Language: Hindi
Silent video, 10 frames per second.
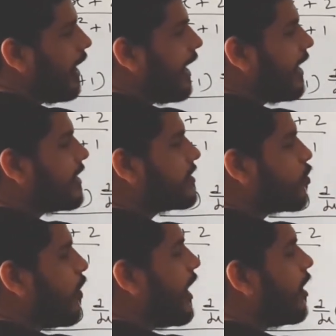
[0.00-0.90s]
एक्स
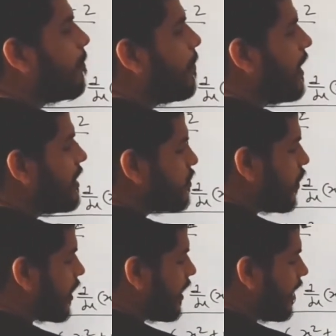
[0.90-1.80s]
स्क्वायर प्लस
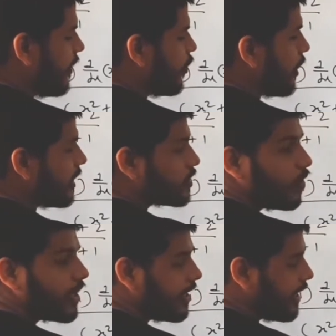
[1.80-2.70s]
वन का डेरिवेटिव एक्स
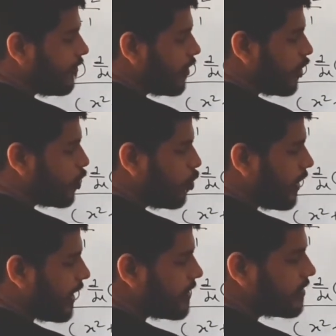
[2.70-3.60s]
स्क्वायर का डेरिवेटिव टू
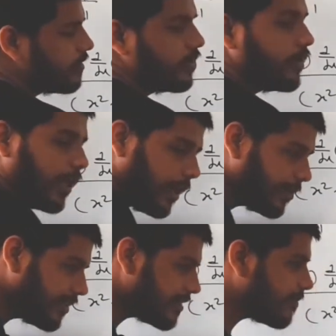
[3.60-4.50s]
एक्स अब
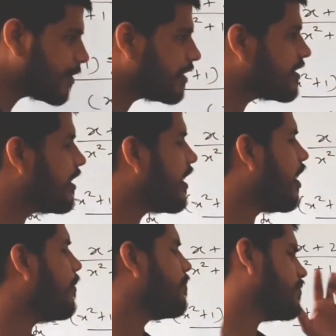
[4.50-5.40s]
इतना सा पता चल
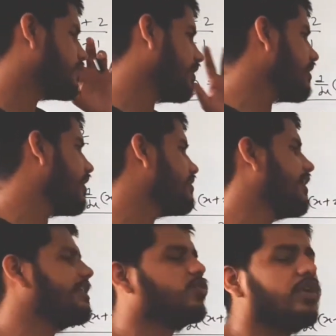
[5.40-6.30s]
गया चल जाना
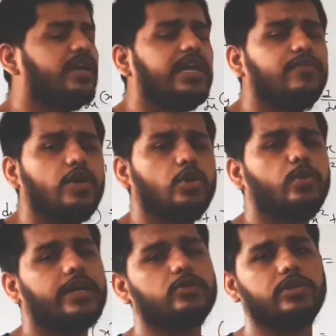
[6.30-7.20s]
चाहिए एक्स स्क्वायर का डेरिवेटिव
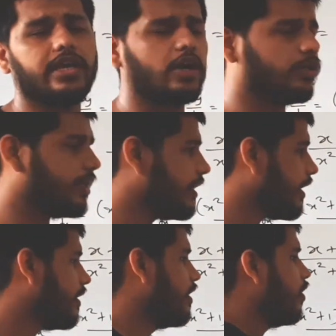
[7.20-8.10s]
टू एक्स होता है क्या होता है ठीक
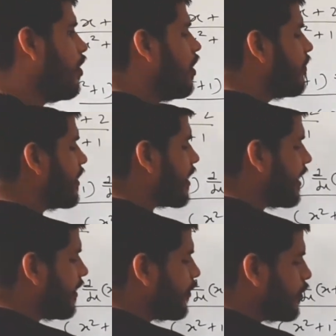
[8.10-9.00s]
है और वन का
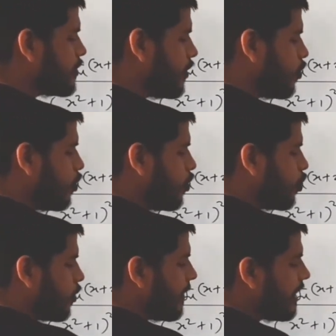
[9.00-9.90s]
डेरिवेटिव जीरो
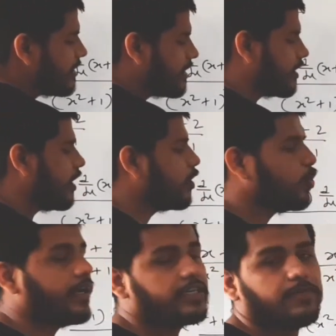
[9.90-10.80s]
तो मैं लिख सकता हूं
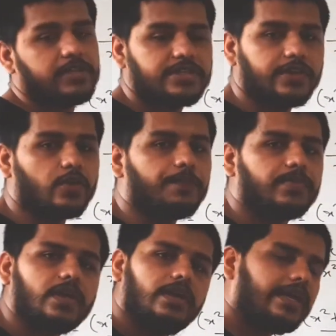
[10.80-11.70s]
टू एक्स प्लस जीरो
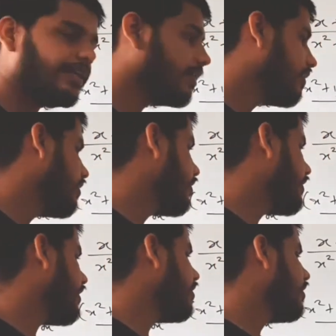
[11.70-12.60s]
राइट
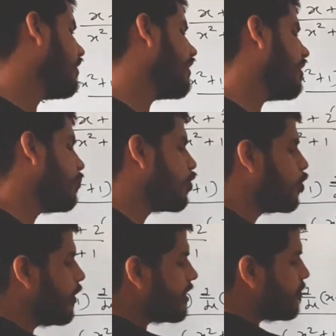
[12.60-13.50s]
ठीक है लेकिन हम लोग
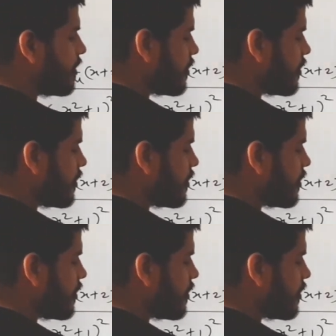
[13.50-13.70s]
टू एक्स प्लस